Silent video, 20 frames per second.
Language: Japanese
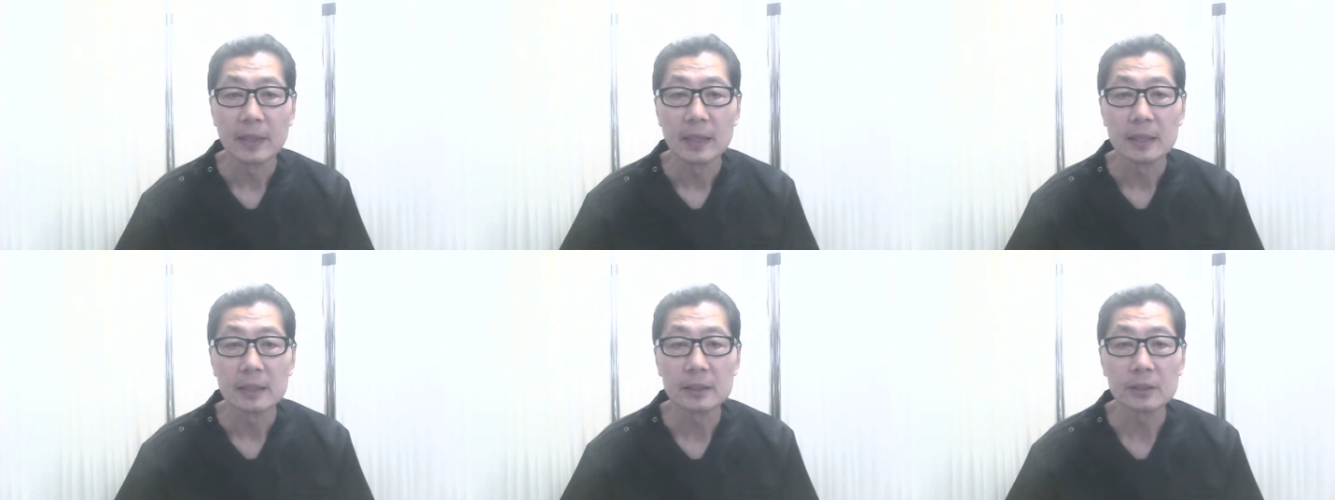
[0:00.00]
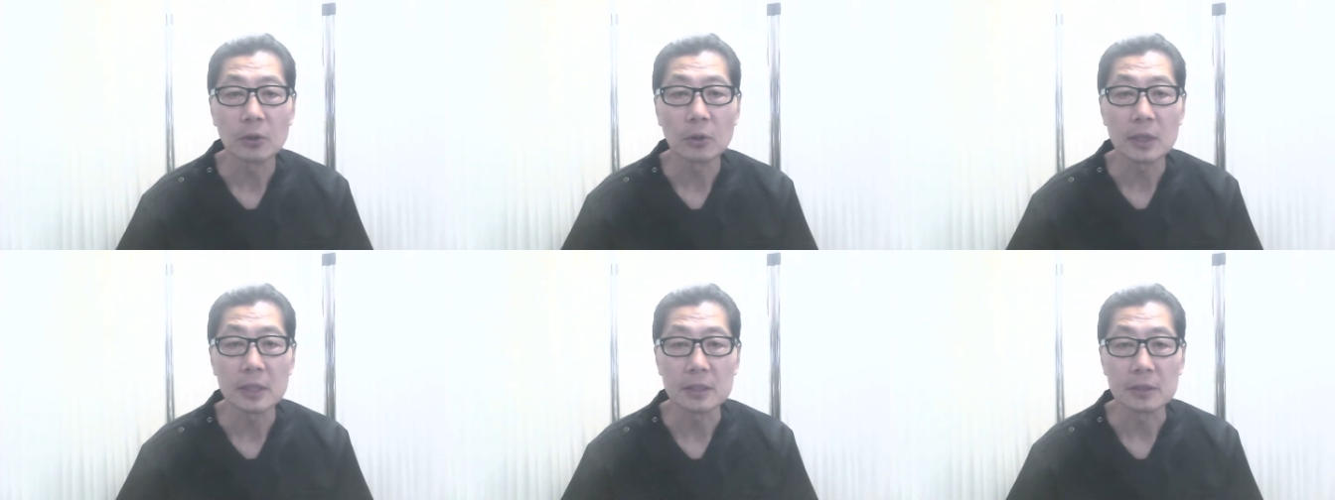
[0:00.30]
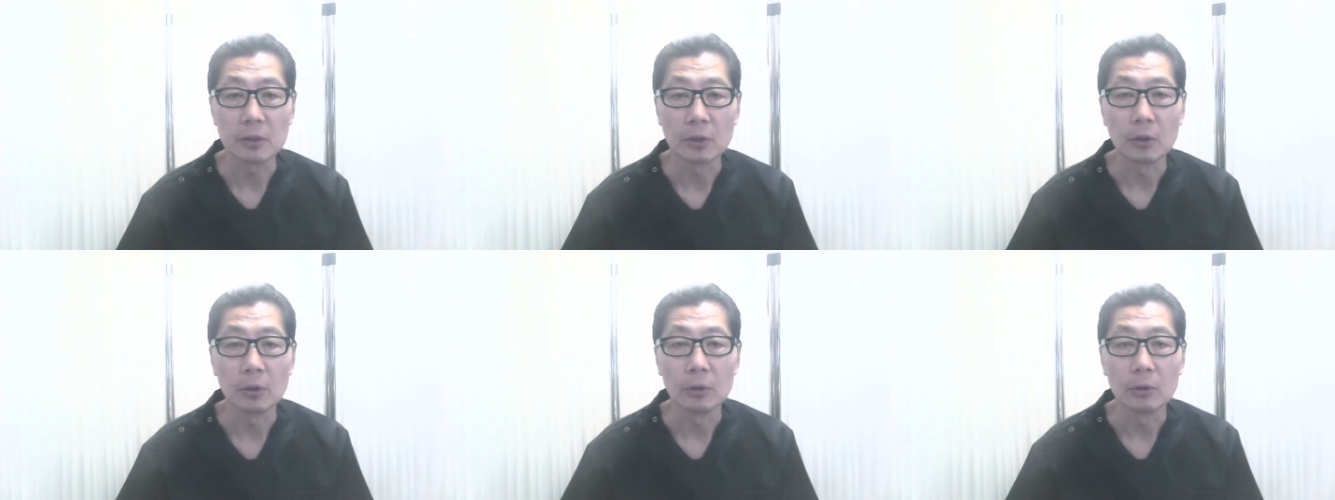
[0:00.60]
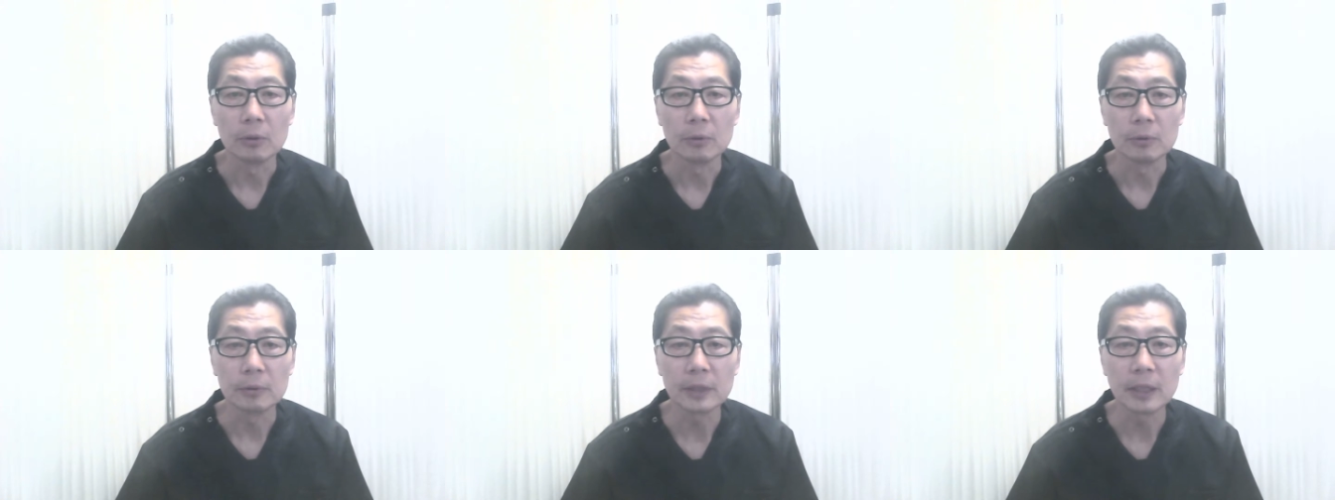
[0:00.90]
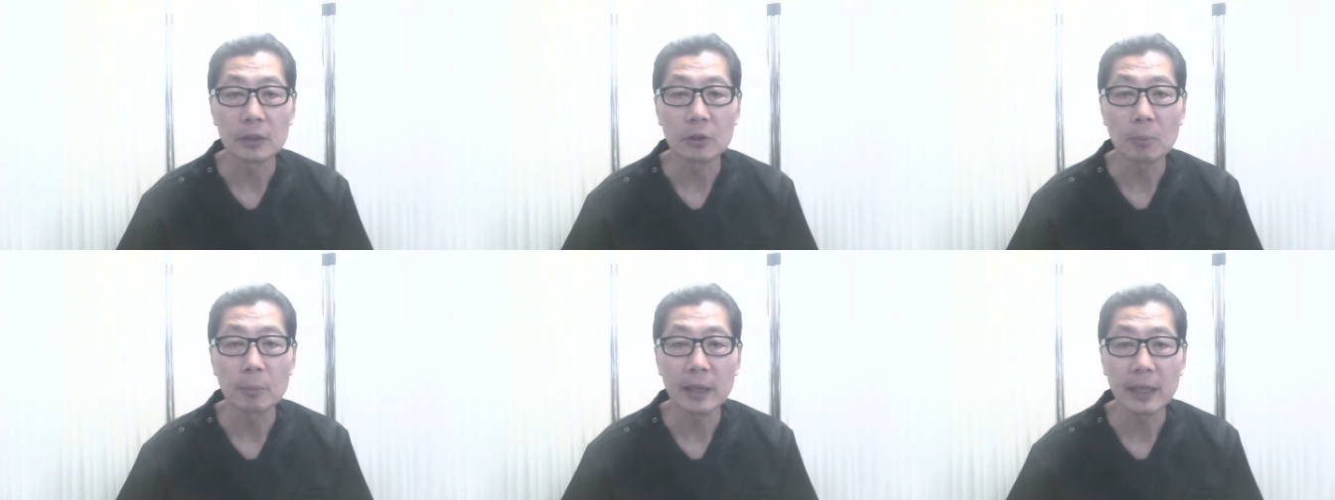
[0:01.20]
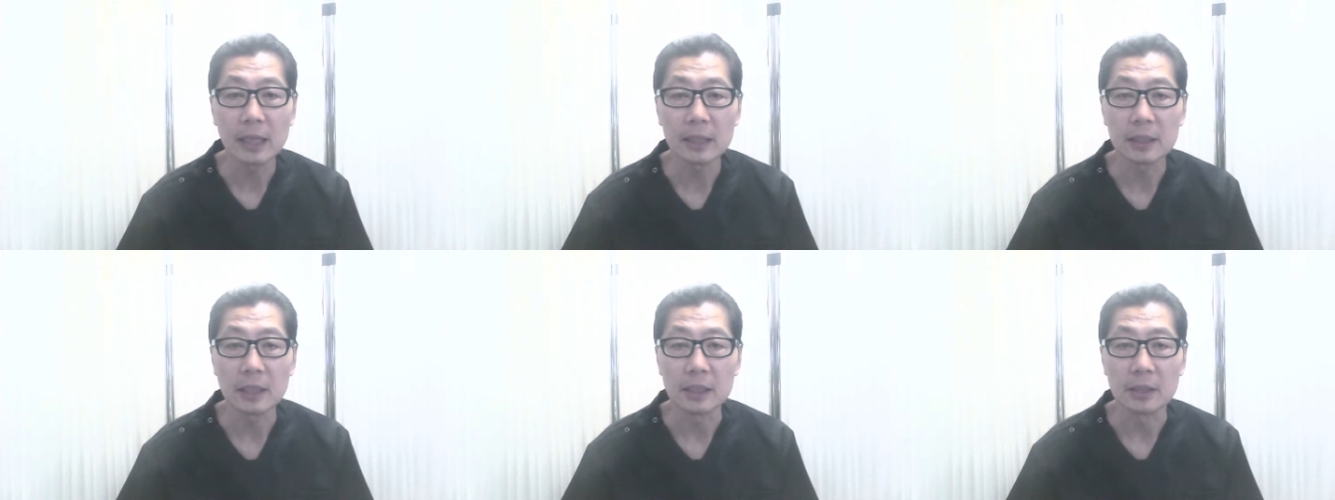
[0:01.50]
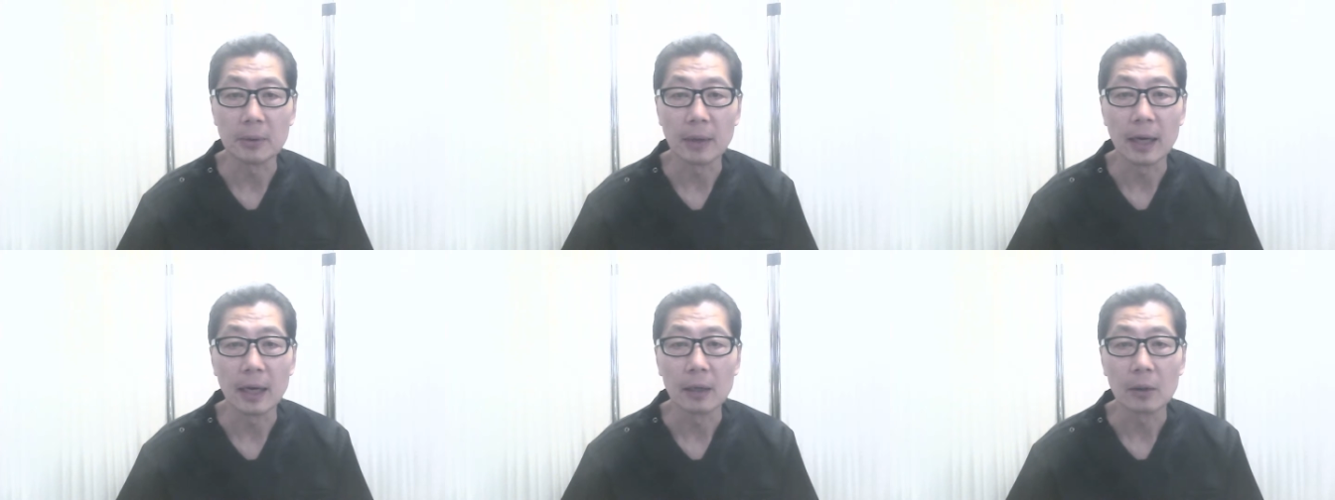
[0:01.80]
ストレスの受け止め方
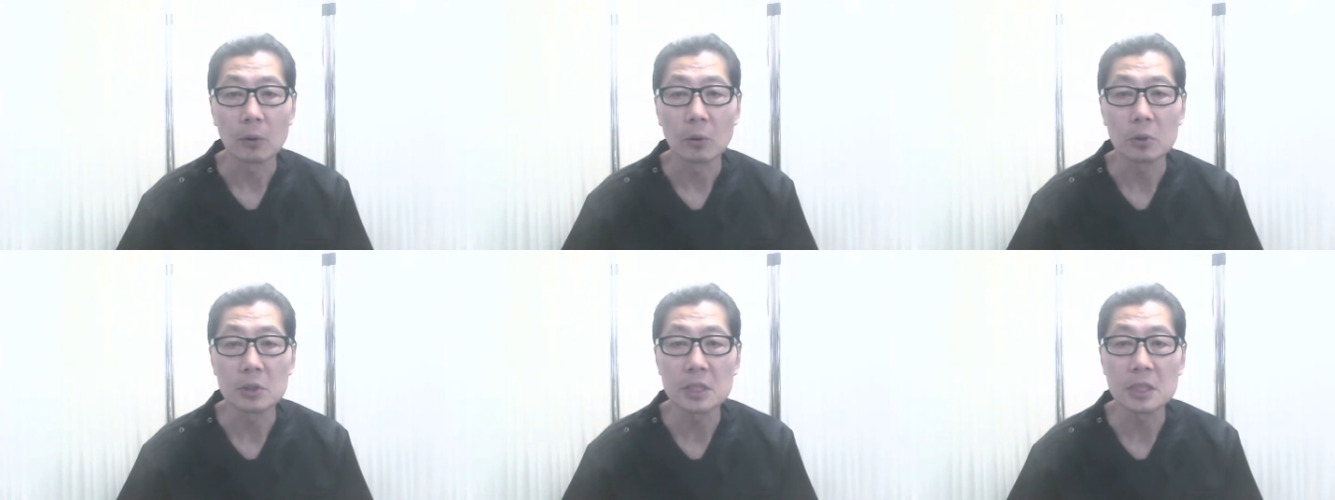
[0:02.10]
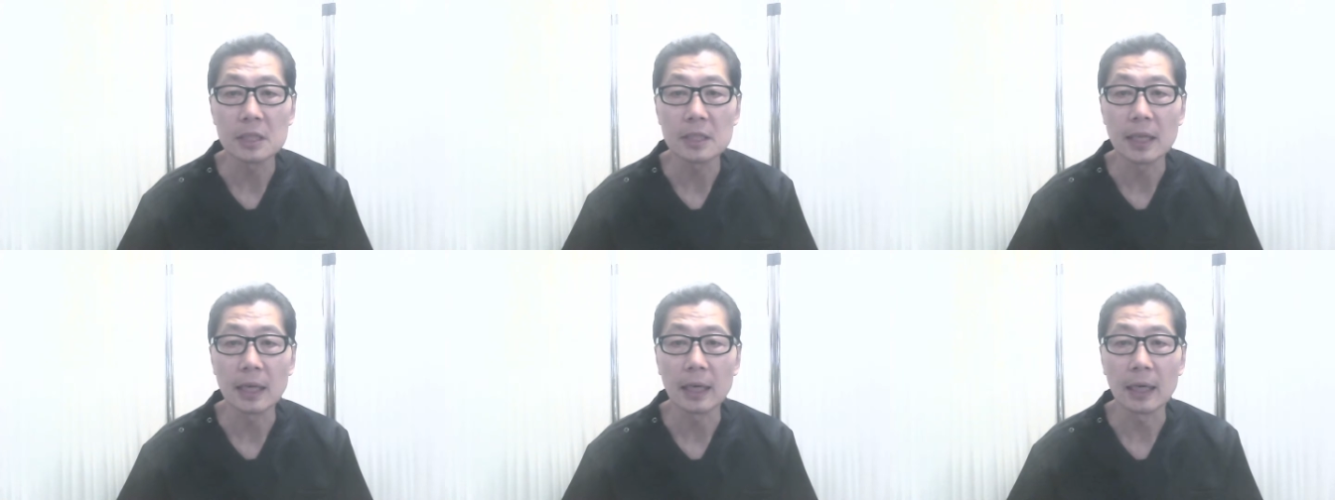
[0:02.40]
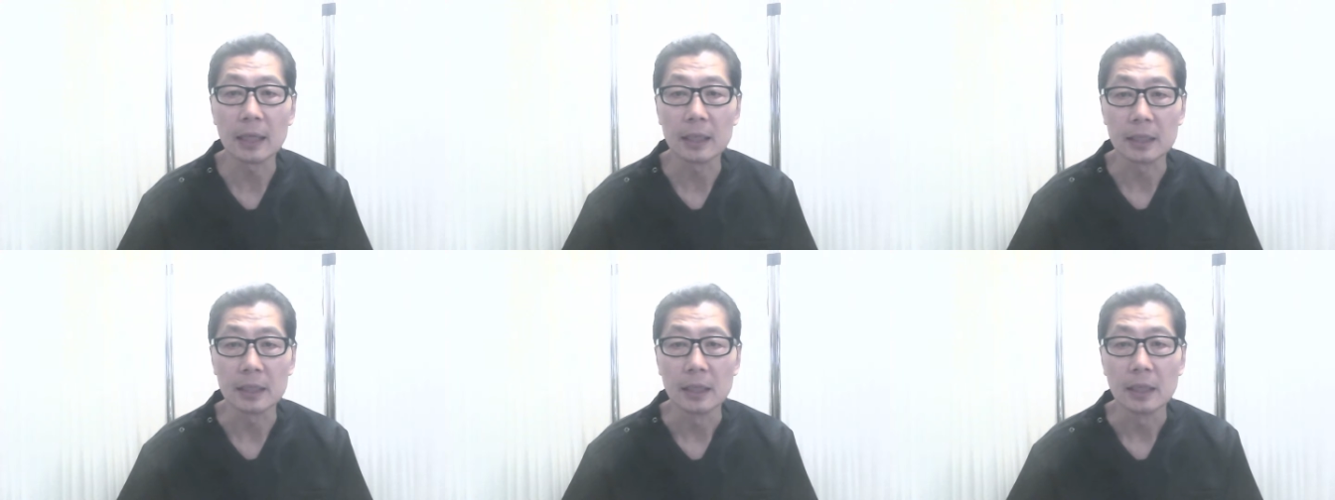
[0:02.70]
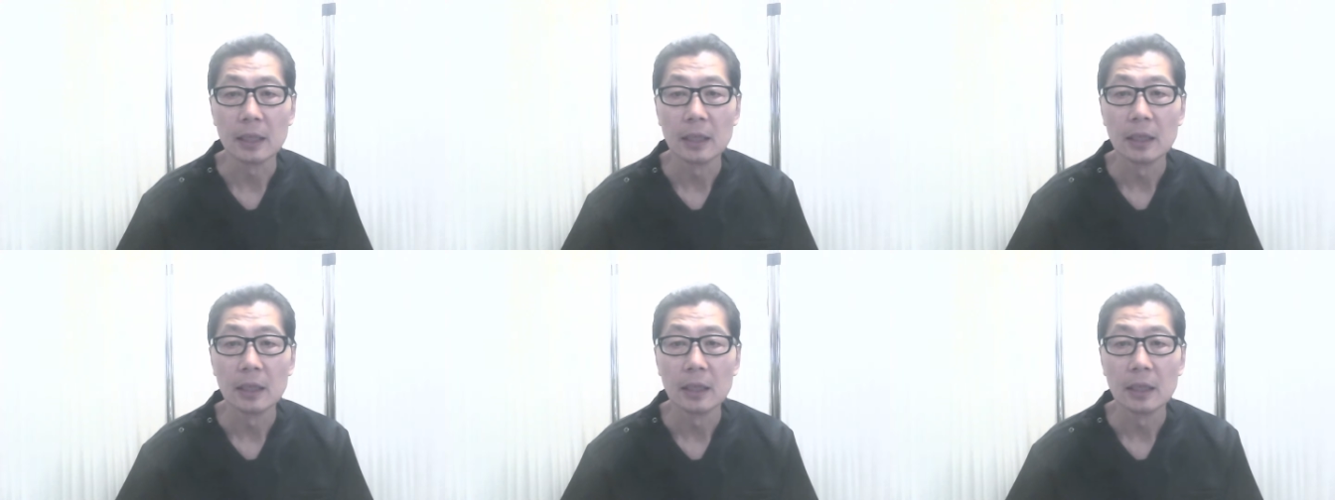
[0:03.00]
には個人差があり、